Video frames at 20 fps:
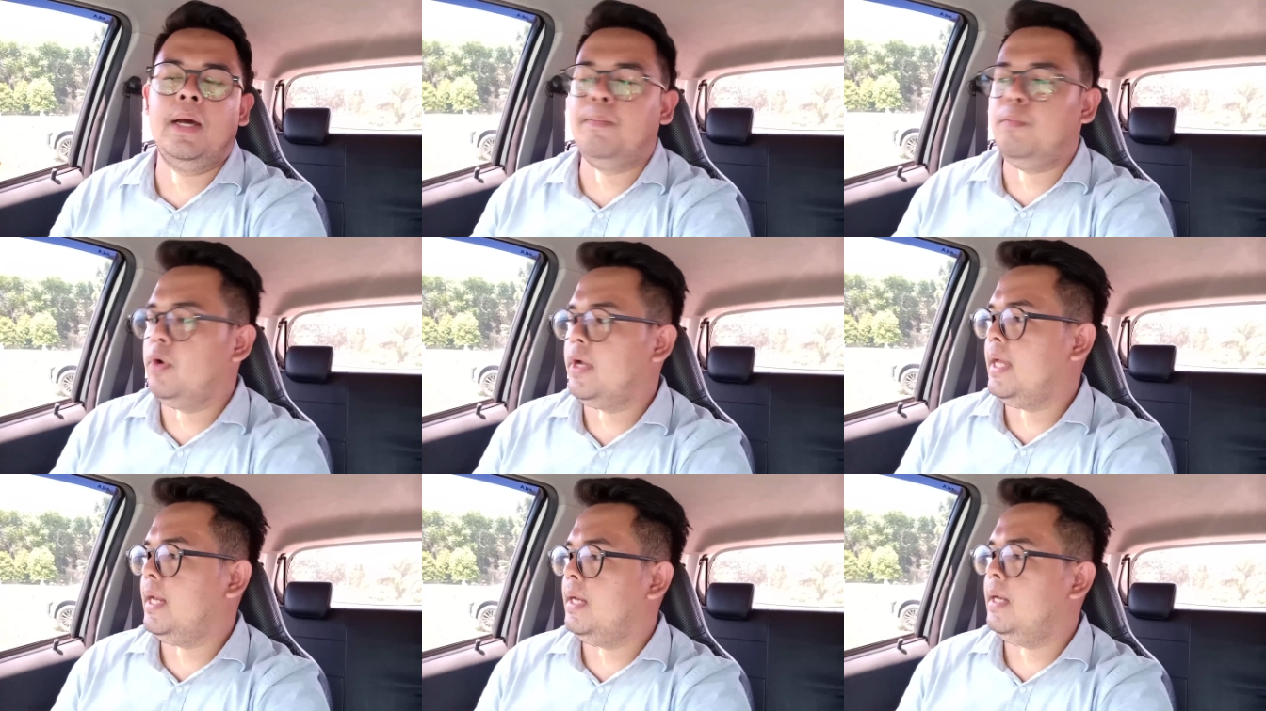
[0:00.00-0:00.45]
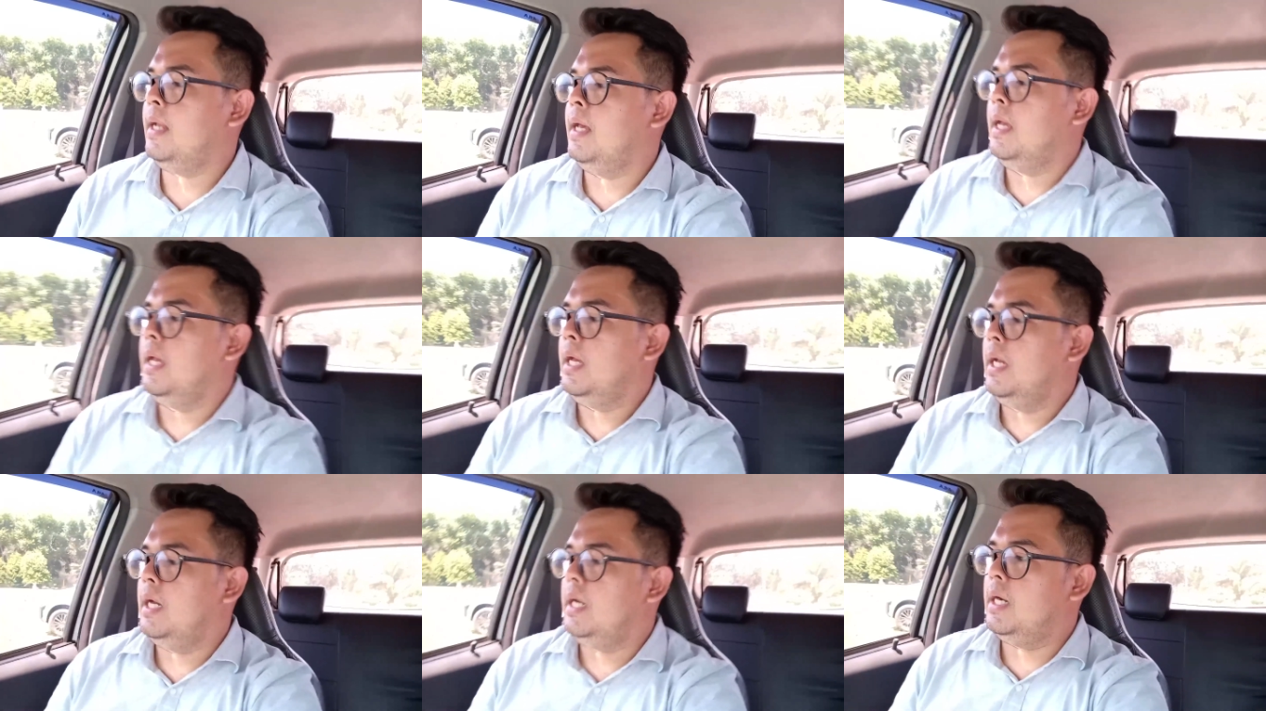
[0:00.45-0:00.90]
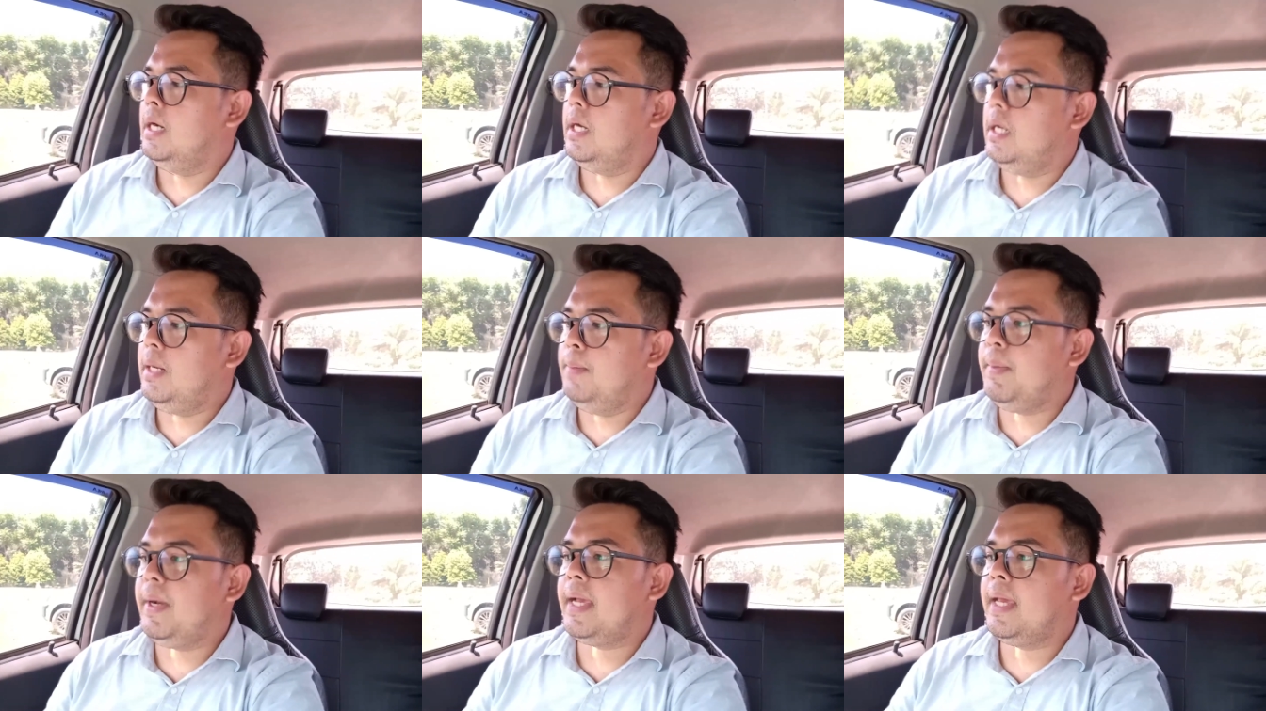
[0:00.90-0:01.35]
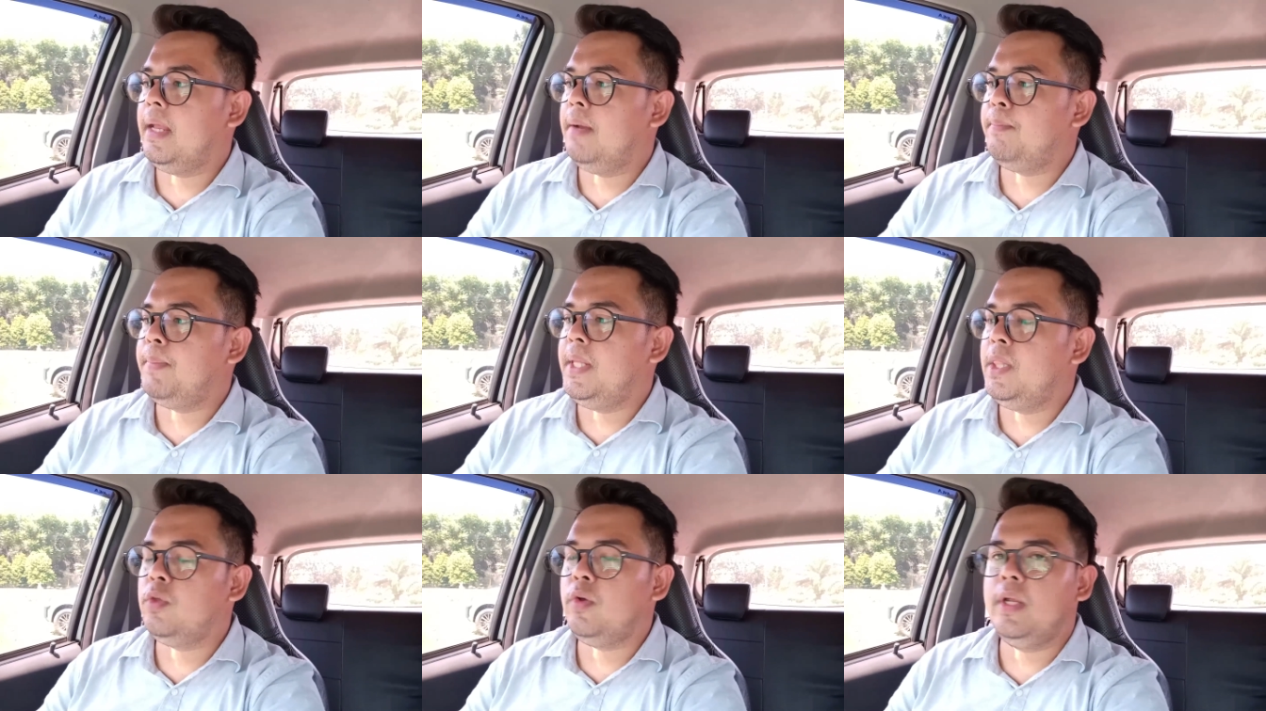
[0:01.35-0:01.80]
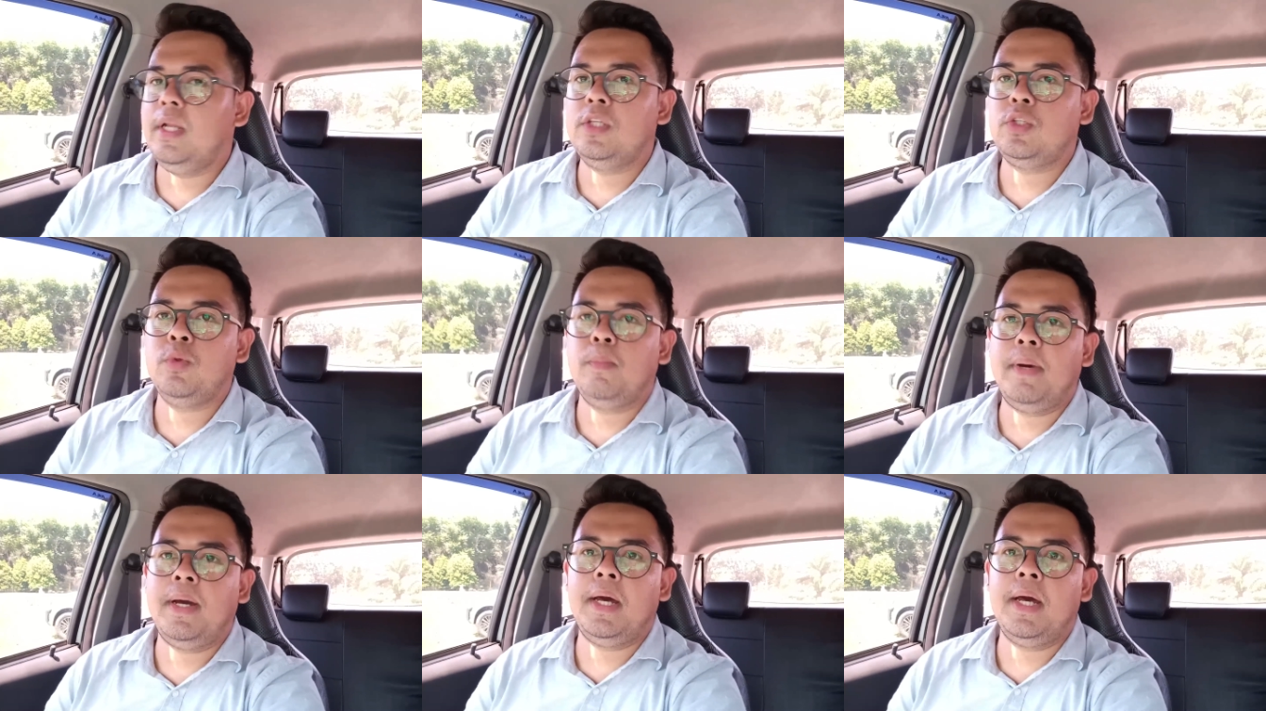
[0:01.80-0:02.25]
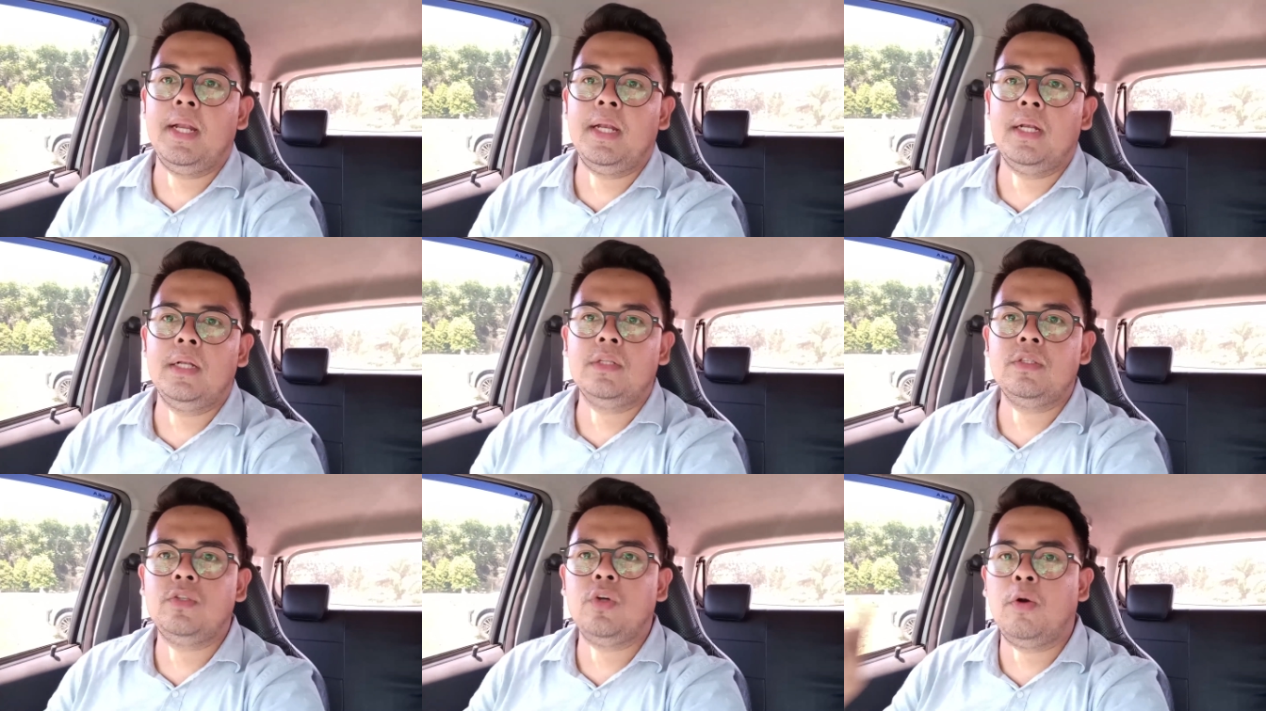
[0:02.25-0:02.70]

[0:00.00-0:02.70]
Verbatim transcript: Uh, mungkin uh, di bagian pintu ini cuman